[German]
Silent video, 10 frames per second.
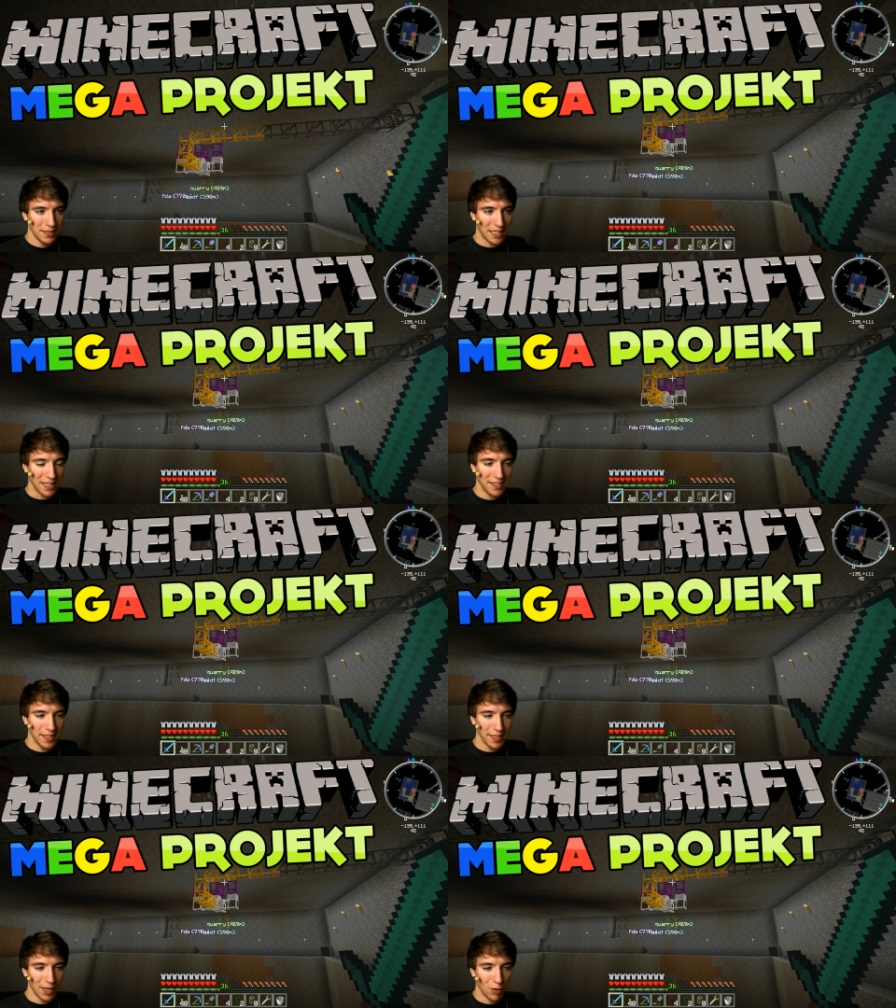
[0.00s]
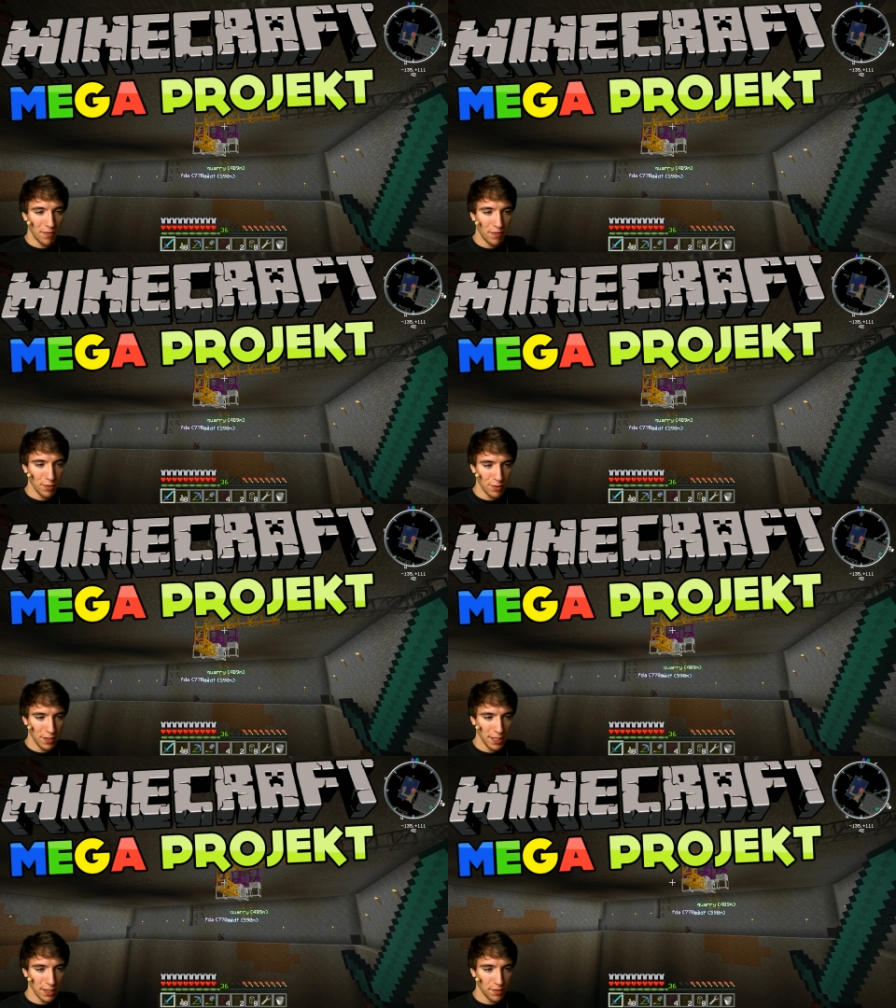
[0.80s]
Das Ding da oben
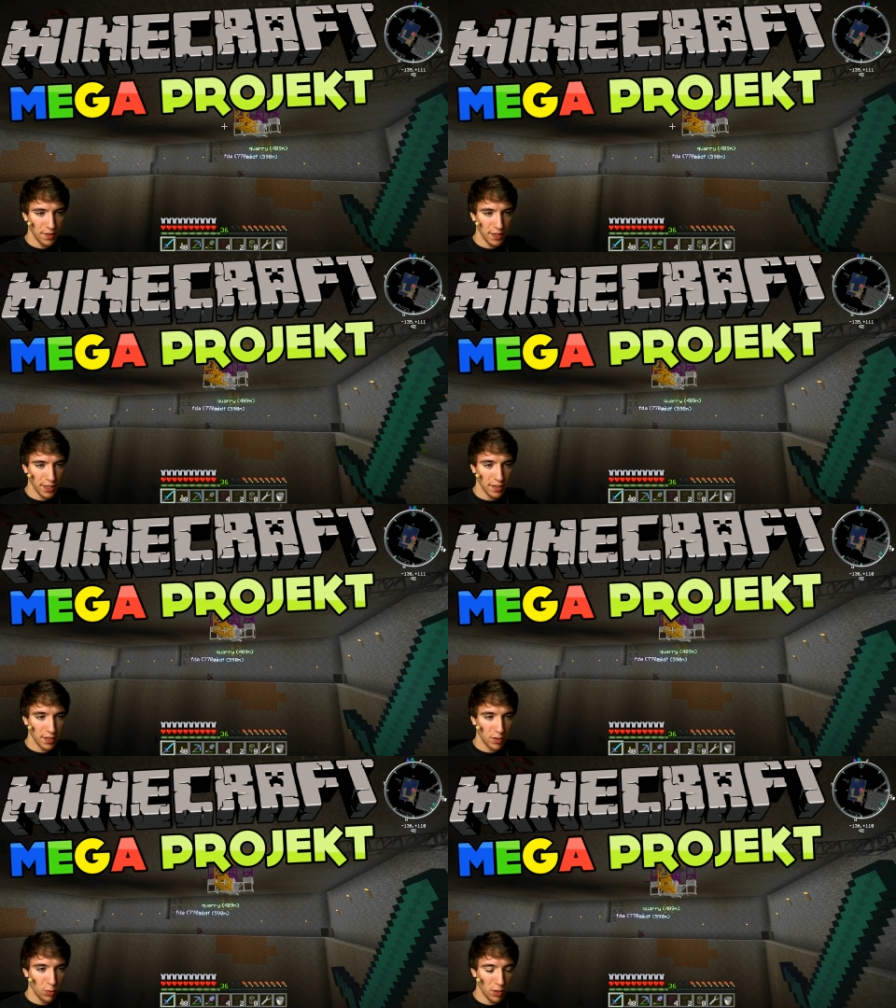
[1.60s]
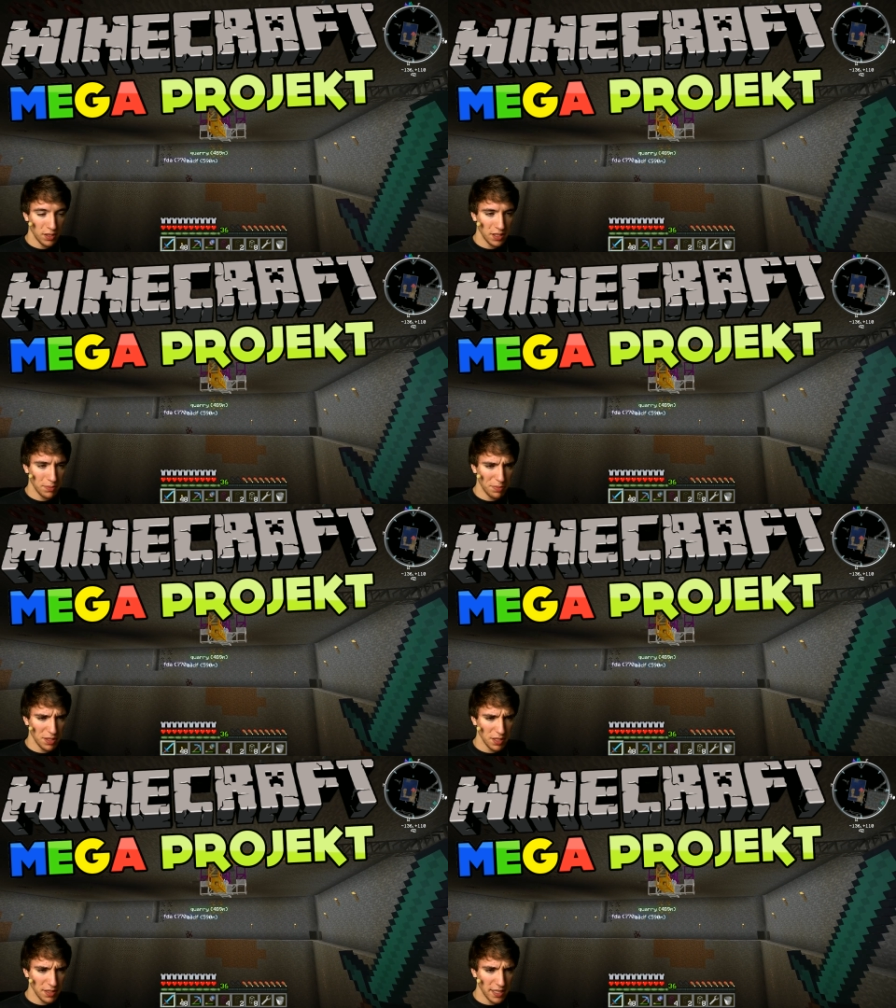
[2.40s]
funktioniert, das finde ich richtig cool. Es sieht ein
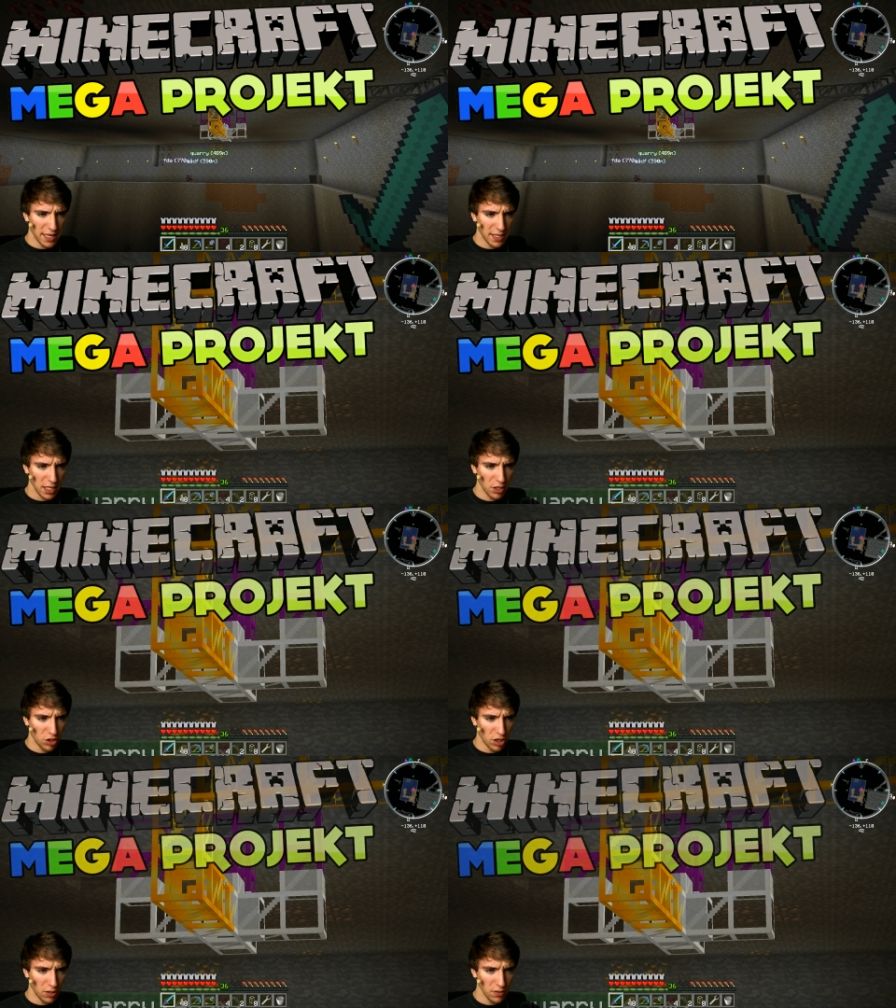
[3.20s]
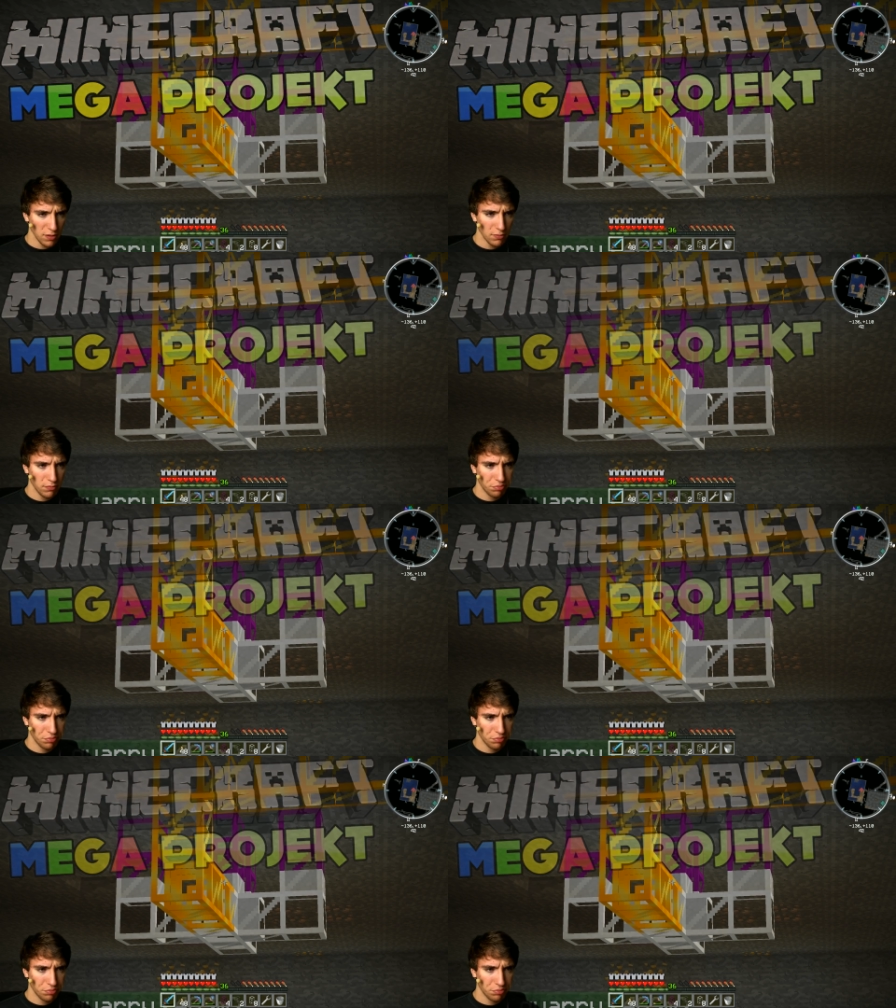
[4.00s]
bisschen sehr technisch aus.